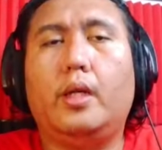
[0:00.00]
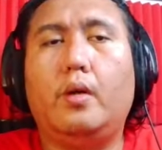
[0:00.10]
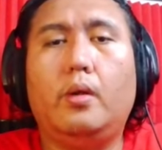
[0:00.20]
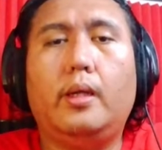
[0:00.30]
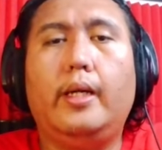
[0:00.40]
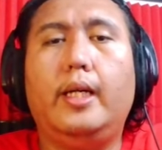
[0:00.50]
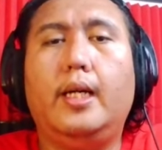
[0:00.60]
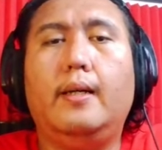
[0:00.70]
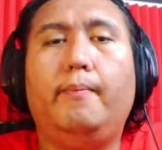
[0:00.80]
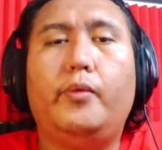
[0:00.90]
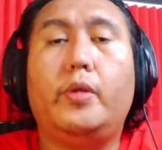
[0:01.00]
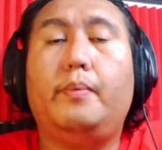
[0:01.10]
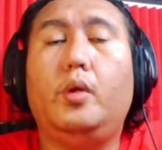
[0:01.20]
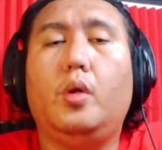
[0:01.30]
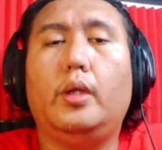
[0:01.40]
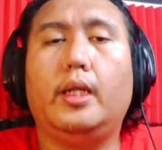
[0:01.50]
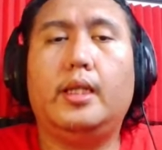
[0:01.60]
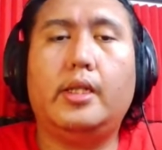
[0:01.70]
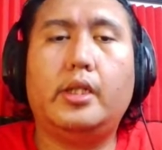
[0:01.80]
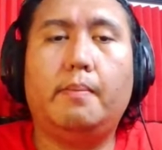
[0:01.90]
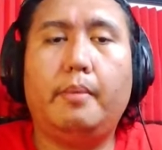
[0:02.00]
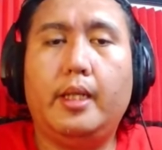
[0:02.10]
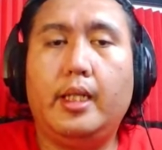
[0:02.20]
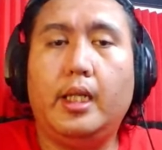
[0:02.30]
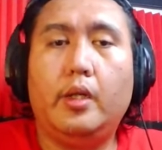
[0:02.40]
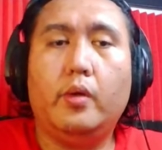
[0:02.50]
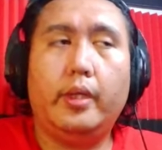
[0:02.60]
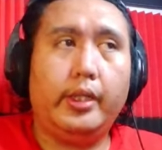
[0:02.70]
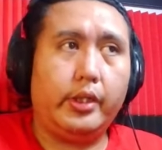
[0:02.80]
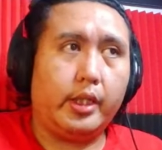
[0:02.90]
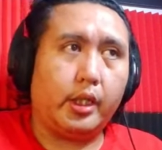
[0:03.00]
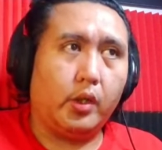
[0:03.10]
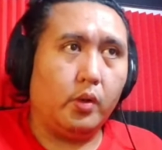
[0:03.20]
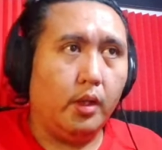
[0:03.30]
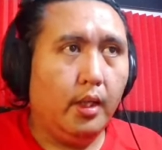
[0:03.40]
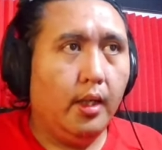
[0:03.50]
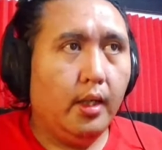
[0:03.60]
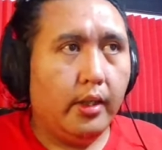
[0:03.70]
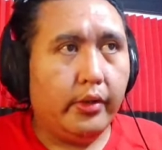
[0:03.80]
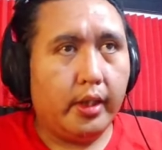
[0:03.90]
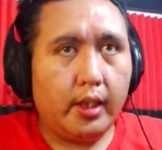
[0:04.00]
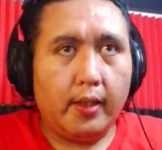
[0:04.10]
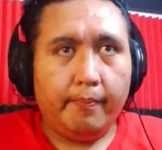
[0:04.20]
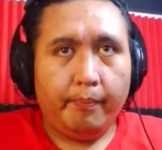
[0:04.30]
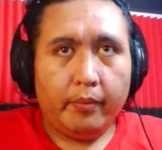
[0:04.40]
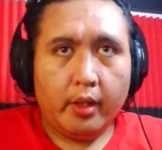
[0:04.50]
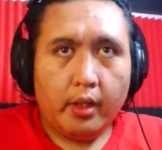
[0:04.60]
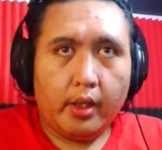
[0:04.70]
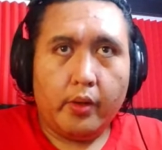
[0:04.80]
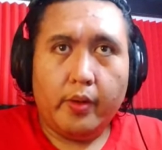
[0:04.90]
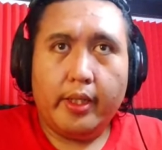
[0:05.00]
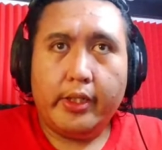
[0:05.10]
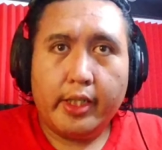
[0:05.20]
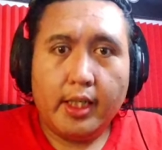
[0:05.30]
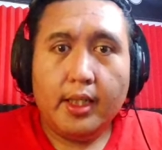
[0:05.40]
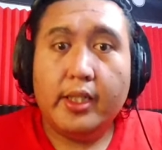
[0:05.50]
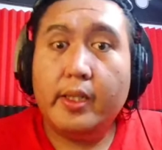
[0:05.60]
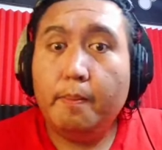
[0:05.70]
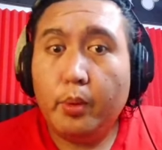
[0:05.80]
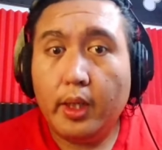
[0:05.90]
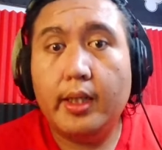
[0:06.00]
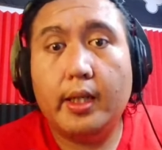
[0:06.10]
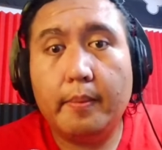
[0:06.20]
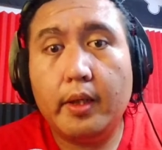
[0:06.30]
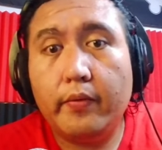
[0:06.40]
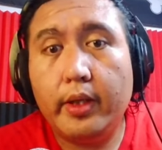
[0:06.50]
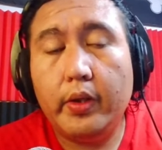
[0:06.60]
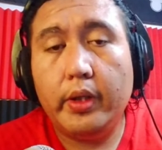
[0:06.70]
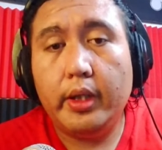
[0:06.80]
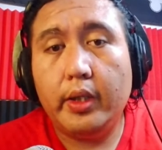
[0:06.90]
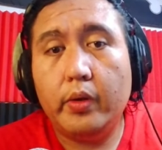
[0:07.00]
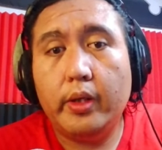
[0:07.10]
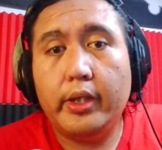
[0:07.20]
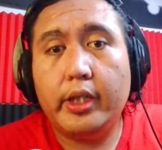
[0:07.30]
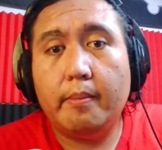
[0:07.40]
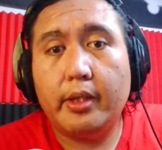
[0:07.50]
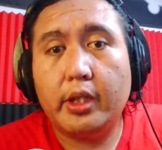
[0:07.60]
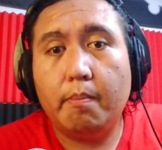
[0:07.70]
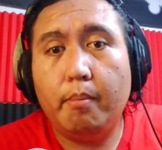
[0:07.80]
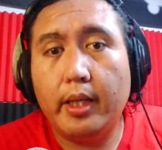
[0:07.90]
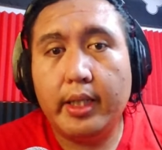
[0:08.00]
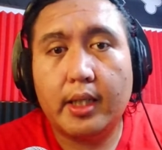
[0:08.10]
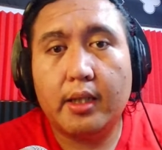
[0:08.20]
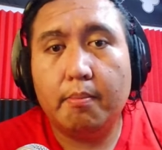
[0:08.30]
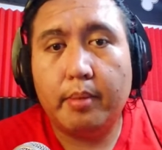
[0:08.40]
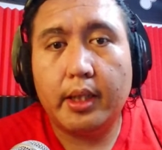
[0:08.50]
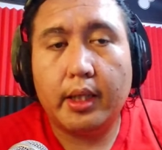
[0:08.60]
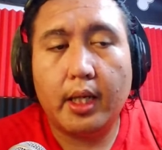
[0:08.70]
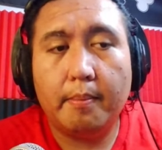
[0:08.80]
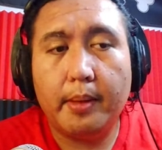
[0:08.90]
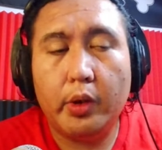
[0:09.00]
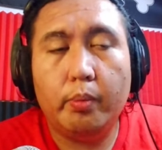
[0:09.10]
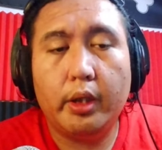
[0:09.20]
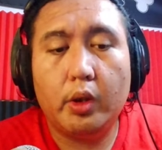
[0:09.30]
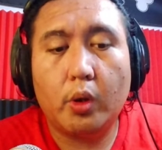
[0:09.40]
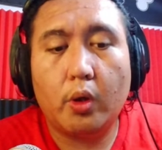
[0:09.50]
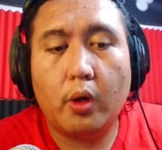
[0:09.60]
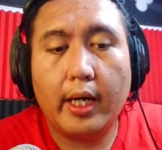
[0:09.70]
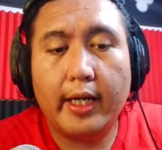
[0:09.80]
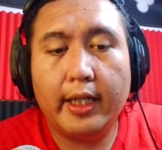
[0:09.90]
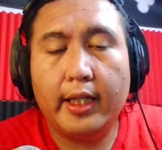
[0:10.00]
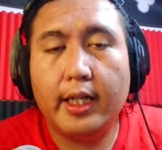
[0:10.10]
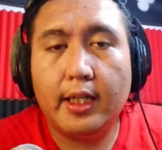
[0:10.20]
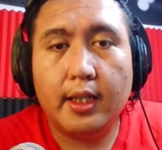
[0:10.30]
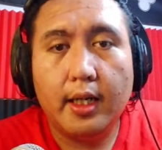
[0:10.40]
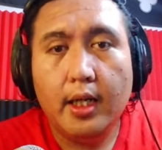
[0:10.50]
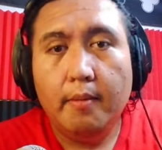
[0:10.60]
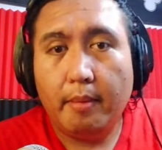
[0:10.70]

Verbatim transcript: kota-kota yang 10 kota tersepi di Indonesia gitu. Jadi Indonesia, kesimpulan daripada video ini Indonesia masih banyak tempat yang belum diterokai dan